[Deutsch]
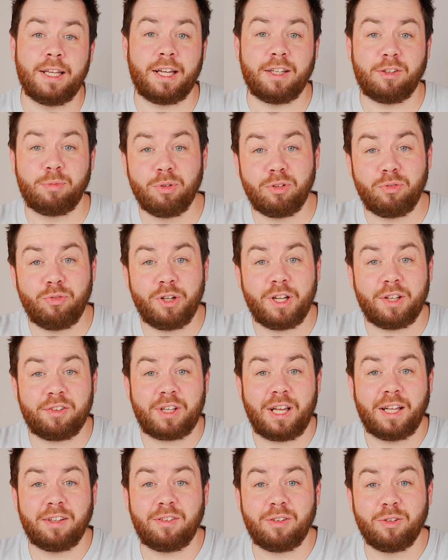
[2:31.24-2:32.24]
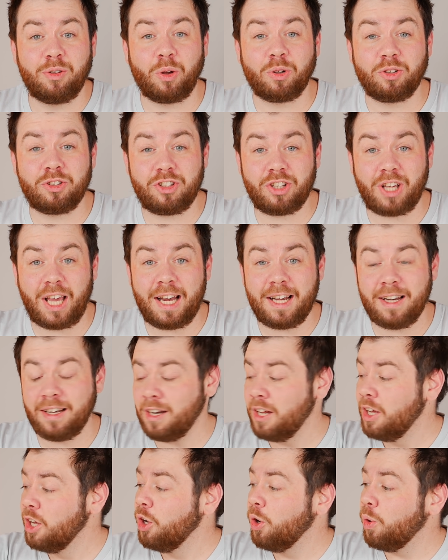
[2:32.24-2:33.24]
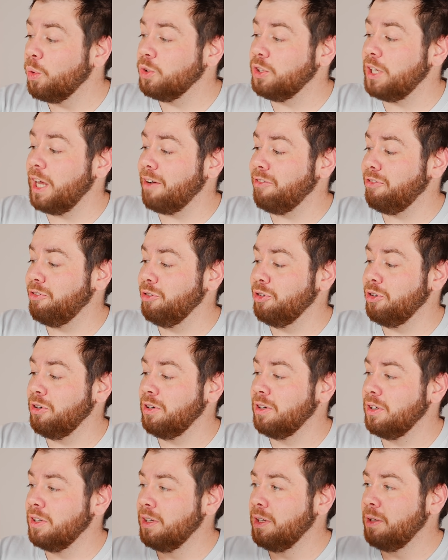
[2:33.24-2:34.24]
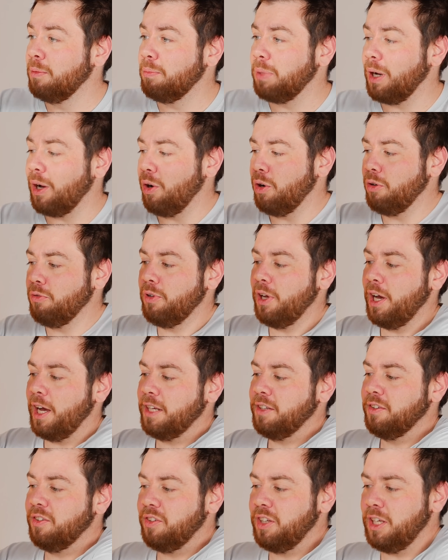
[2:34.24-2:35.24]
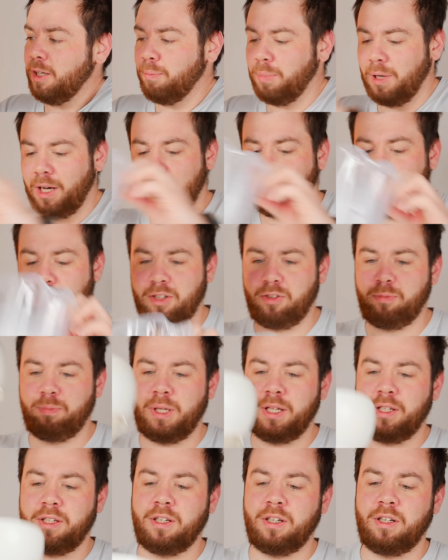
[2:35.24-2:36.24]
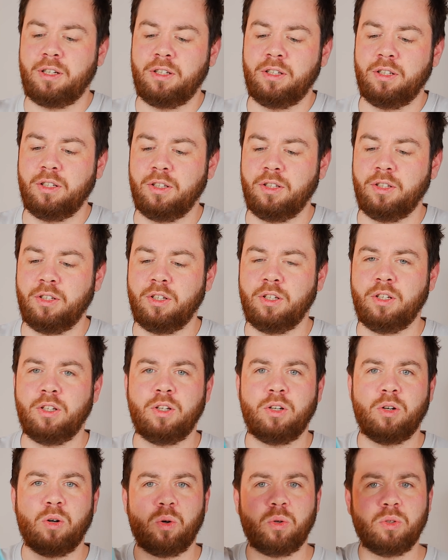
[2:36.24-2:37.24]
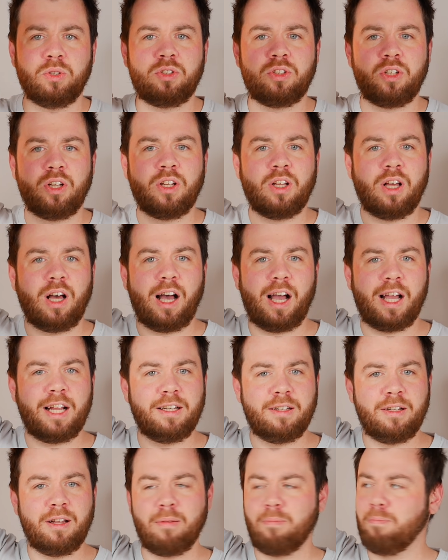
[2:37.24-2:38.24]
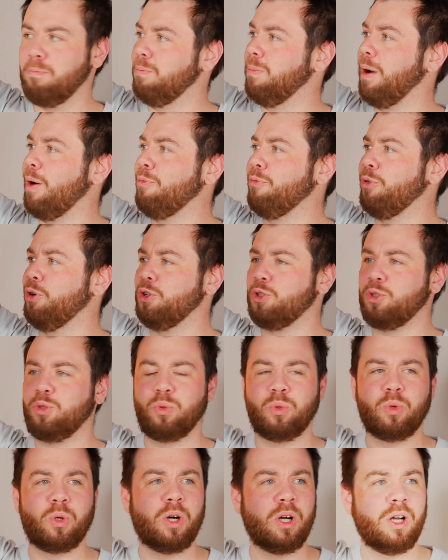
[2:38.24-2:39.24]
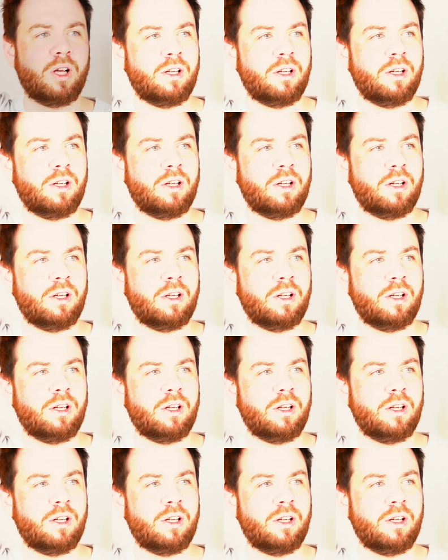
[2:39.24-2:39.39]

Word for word: Ja, jetzt müssen wir das Ganze noch trennen und dafür brauchen wir ein Sieb, ein Messbecher und ein Baumwolltuch.